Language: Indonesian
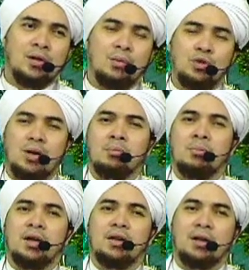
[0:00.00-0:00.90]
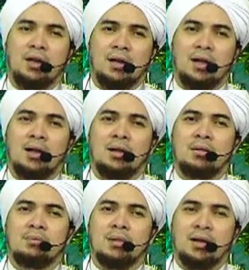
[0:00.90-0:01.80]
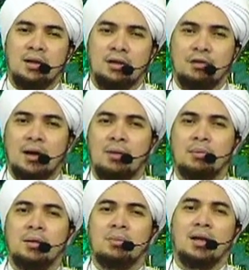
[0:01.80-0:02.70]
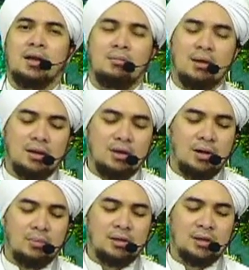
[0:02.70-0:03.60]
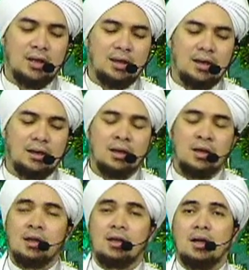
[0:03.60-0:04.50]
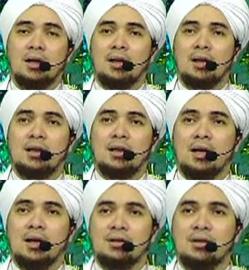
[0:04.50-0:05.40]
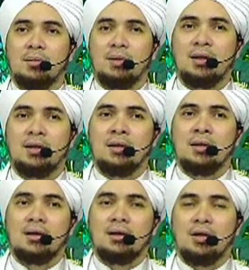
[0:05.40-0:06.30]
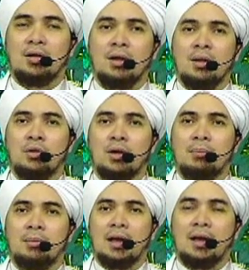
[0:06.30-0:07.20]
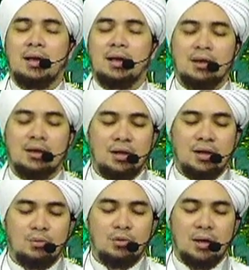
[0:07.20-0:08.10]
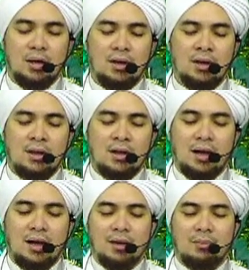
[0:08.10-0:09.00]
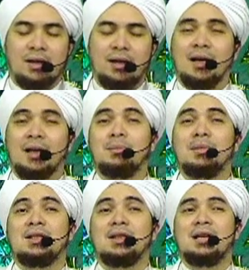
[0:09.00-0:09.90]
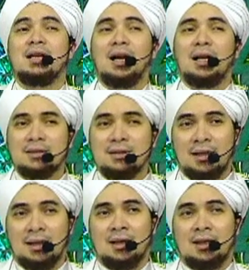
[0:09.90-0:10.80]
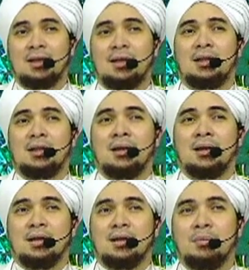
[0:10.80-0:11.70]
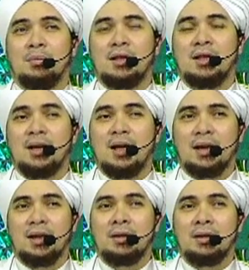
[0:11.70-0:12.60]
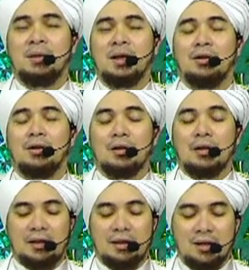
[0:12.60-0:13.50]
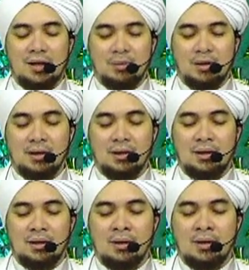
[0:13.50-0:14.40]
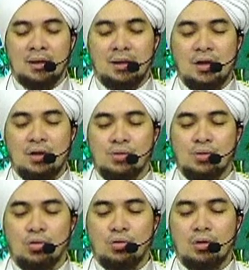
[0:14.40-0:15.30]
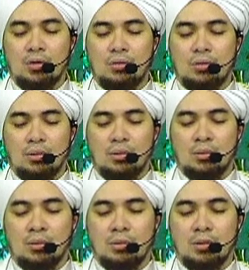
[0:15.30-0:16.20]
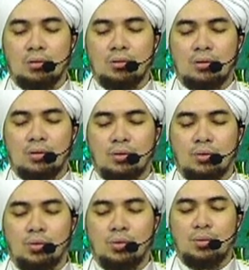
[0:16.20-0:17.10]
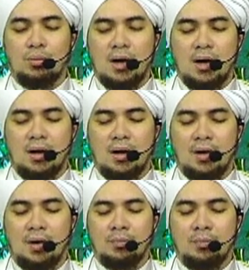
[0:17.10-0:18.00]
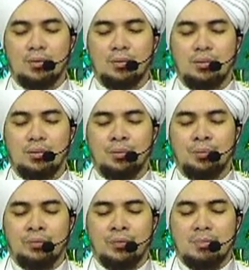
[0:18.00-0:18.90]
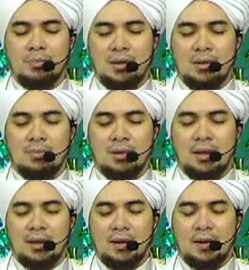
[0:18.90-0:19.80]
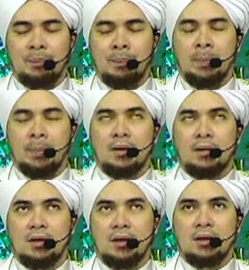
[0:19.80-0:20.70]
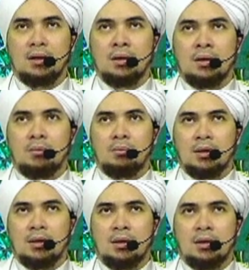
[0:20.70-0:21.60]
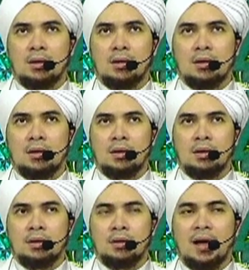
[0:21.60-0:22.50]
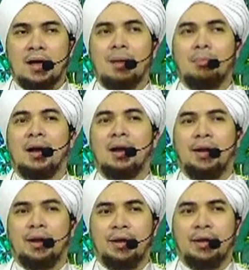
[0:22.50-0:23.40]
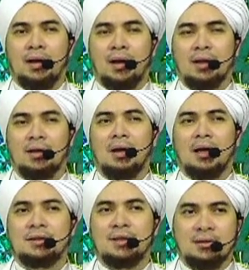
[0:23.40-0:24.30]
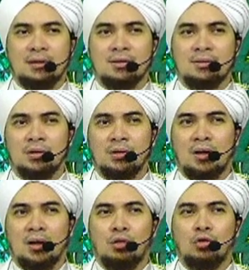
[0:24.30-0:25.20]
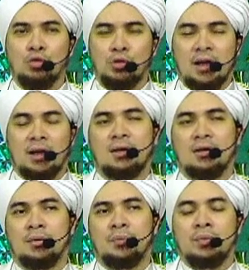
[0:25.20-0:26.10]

Kemudian makin dikenal, makin difahami, makin dimengerti oleh masyarakat dan kelak di akhir zaman ketika orang mulai melalaikan keilmuan, agama ini akan menjadi asing lagi dan menjadi aneh di mata orang-orang yang tidak mengerti. Dan sungguh beruntung, beruntung tuba, beruntung bagi mereka yang me, dianggap aneh atau asing tersebut atau unik itu.